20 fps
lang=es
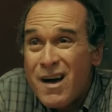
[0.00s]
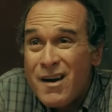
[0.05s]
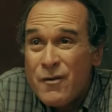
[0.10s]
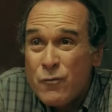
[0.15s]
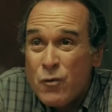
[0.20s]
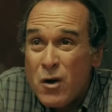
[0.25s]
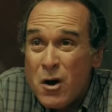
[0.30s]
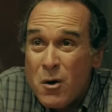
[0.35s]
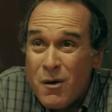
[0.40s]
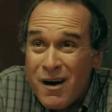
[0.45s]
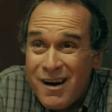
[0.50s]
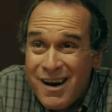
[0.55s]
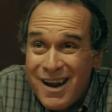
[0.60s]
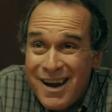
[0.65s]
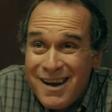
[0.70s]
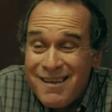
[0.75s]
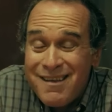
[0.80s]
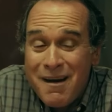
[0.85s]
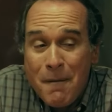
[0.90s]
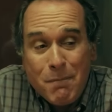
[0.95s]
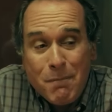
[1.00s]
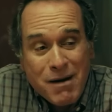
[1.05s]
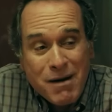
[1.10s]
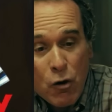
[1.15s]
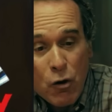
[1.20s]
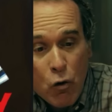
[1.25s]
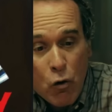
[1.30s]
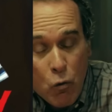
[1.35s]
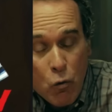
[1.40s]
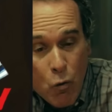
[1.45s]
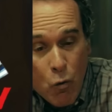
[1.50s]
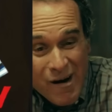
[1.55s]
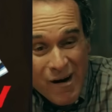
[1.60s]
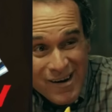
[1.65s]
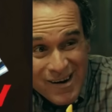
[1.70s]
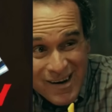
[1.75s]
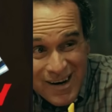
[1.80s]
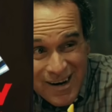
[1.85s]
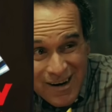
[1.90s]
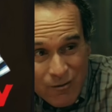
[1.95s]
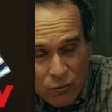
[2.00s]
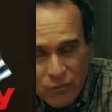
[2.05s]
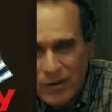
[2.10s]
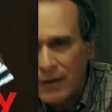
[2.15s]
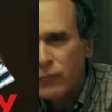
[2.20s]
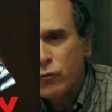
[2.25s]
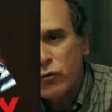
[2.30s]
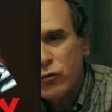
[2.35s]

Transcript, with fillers: porque no solo hay una película llamada Funny Games que